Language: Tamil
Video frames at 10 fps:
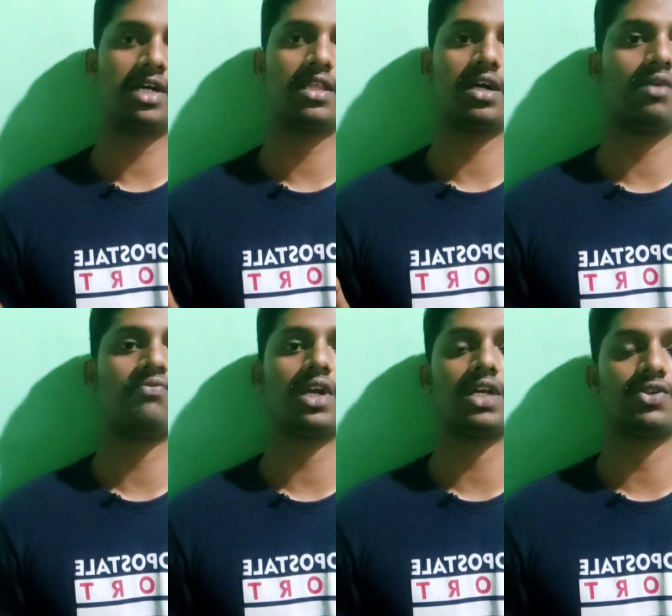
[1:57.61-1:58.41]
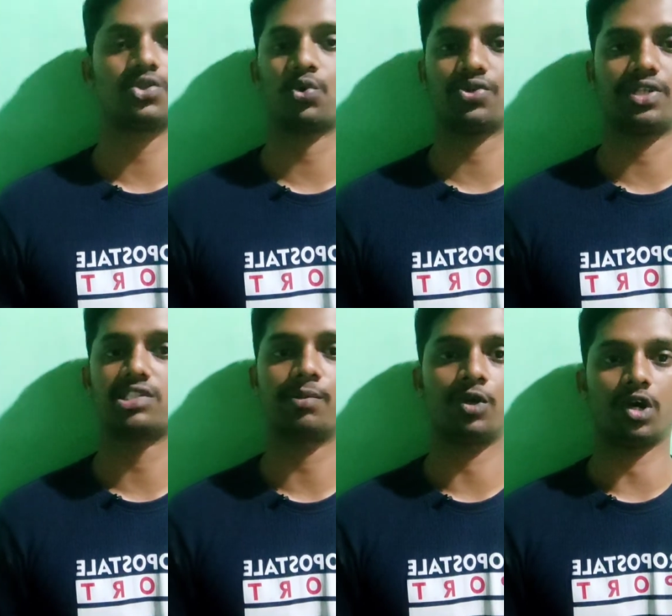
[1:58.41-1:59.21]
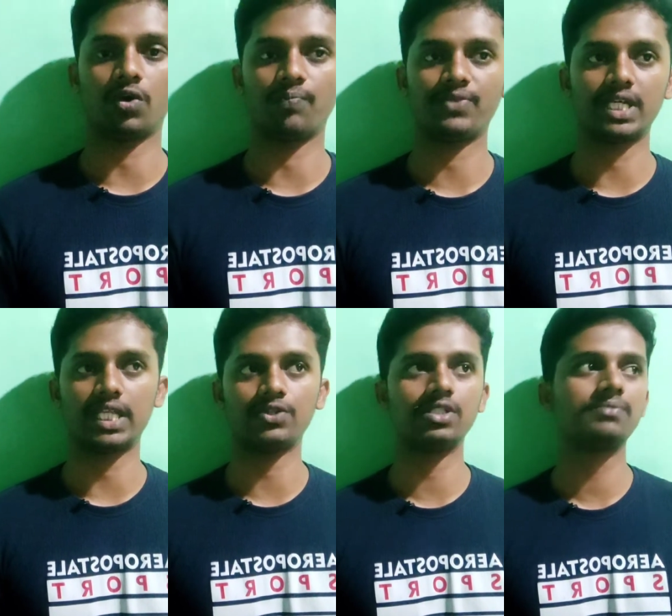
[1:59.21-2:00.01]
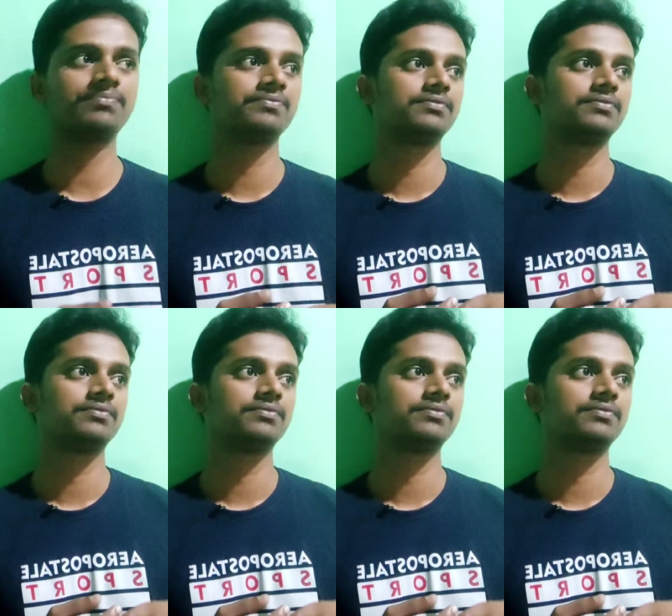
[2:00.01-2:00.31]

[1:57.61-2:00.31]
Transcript: மாதிரி தான் லிம்ஃபாட்டிக் வெசலும் வந்து டிஸ்ட்ரிபியூட் ஆகும் அதாவது